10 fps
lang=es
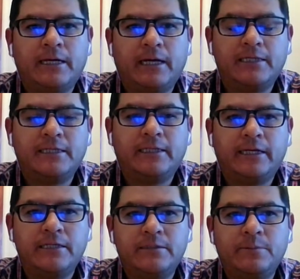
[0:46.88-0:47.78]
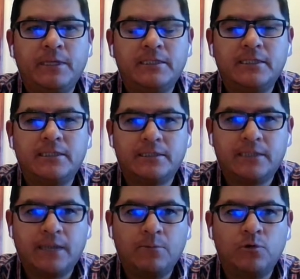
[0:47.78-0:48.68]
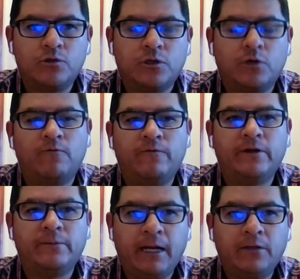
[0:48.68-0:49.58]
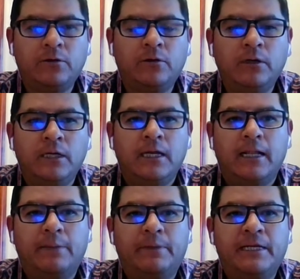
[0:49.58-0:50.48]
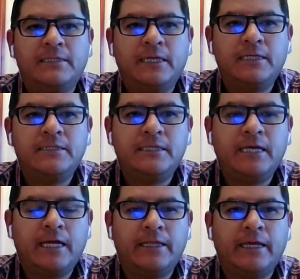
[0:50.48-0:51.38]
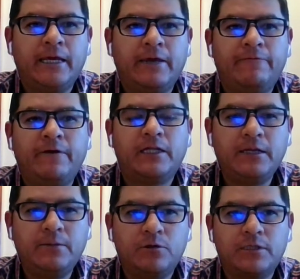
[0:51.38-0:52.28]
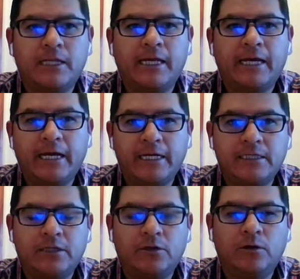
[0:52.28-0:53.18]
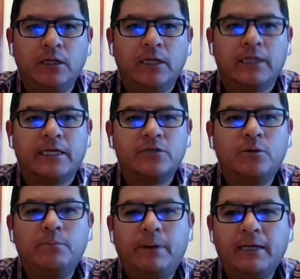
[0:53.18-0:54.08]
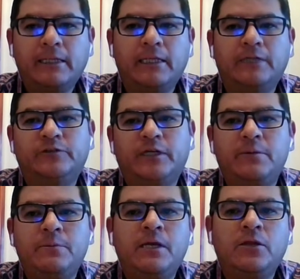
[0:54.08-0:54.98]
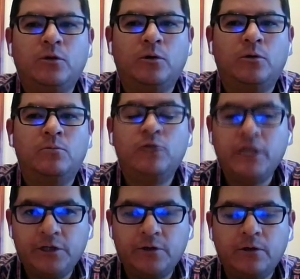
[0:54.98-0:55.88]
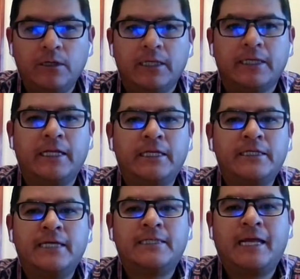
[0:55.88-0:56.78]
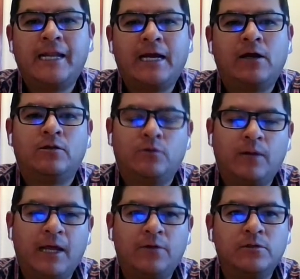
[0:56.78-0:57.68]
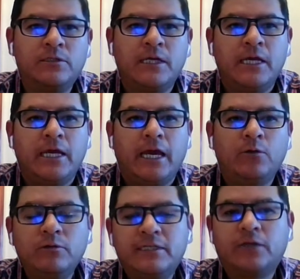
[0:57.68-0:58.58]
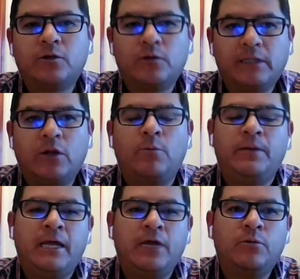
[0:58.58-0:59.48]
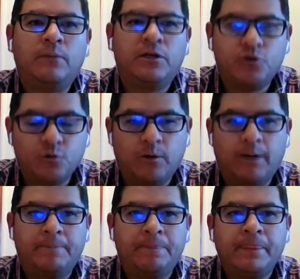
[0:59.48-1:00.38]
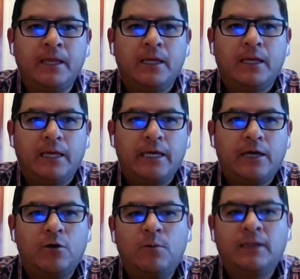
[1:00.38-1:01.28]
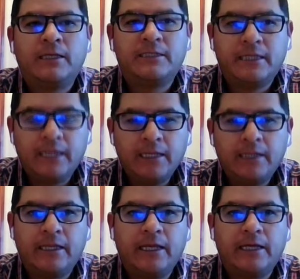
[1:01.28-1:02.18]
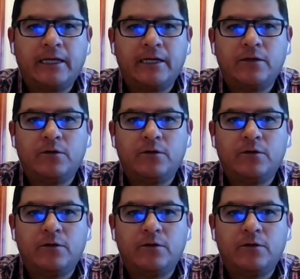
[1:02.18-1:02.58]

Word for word: casi tres meses, estamos confirmando la presencia de efectivos del ejército que son parte del regimiento Murillo, quienes ya están acantonados en un sector denominado Machúa. Eh, como antecedente, querido